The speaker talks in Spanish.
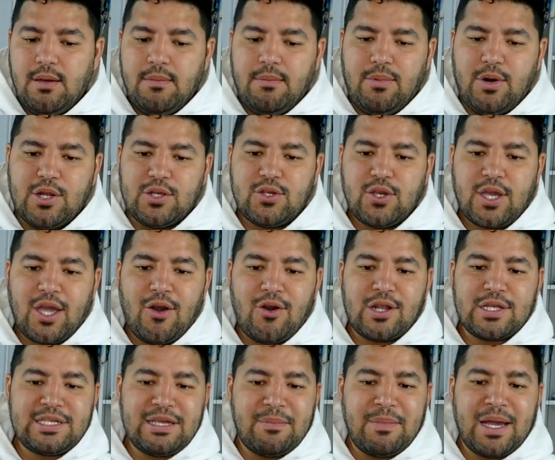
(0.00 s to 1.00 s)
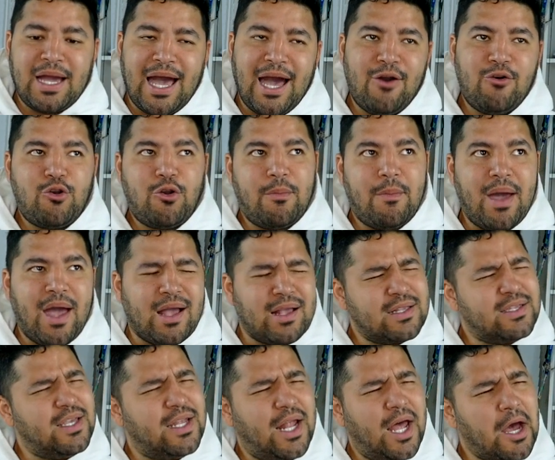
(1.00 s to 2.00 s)
Por eso es que ahora se llaman
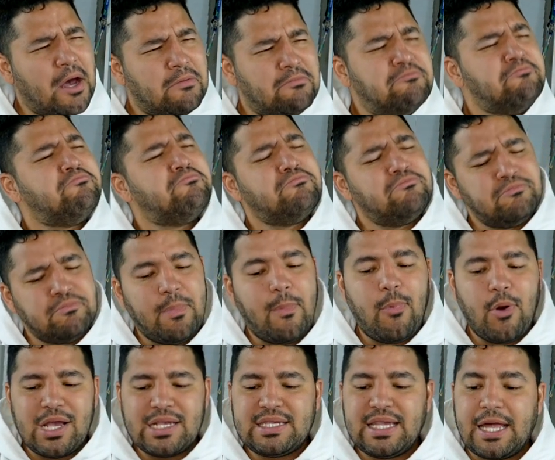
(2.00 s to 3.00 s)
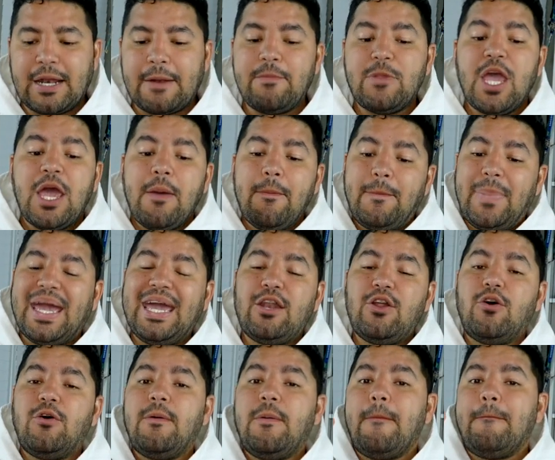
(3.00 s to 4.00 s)
Auromax, Max, hmm, puede ser,
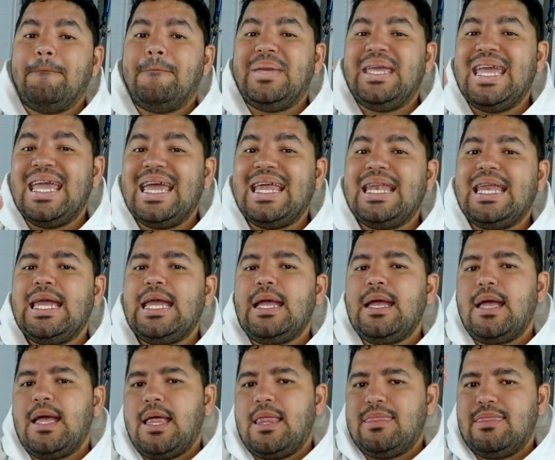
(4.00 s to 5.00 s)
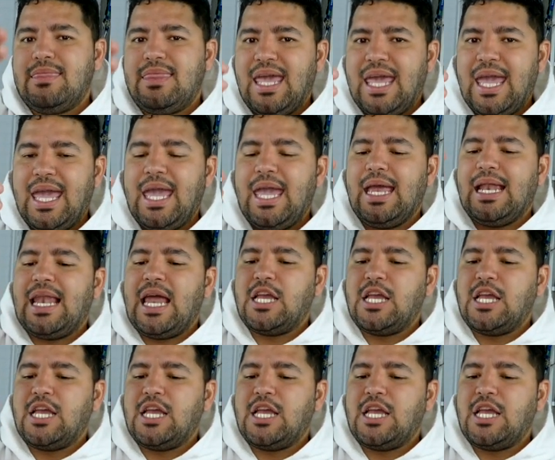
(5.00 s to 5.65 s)
pero viene de la